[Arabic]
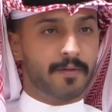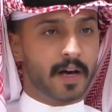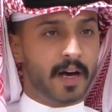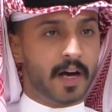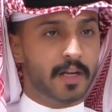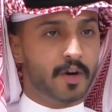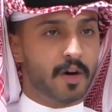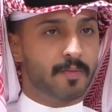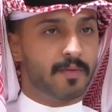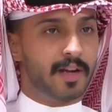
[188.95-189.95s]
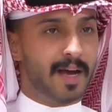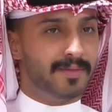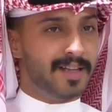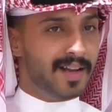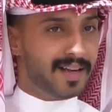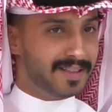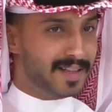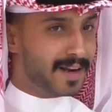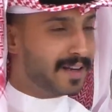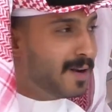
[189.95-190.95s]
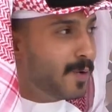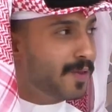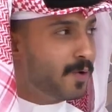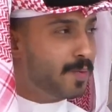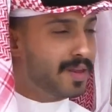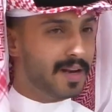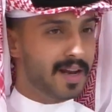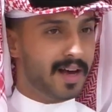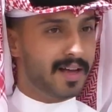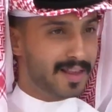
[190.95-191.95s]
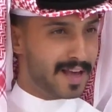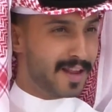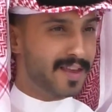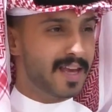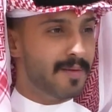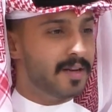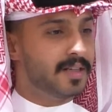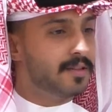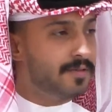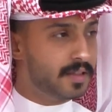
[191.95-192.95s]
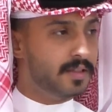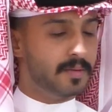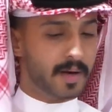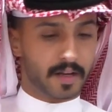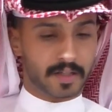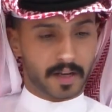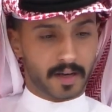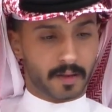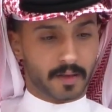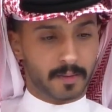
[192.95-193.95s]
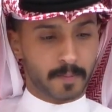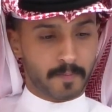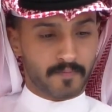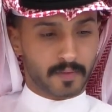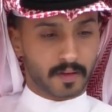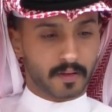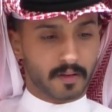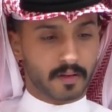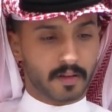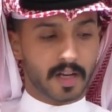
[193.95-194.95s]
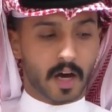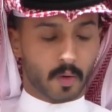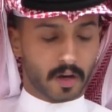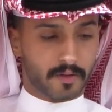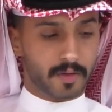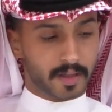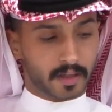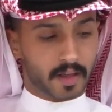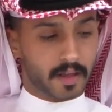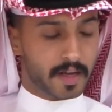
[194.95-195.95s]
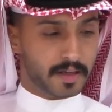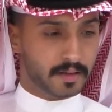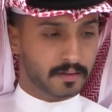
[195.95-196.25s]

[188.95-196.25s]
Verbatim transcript: فاليوم الحمد لله تداركنا الوضع وباذن الله ثالث ايام العيد في عندي مهرجان ايضا ما شاء الله بالحفر؟ لا والله في منطقه ثانيه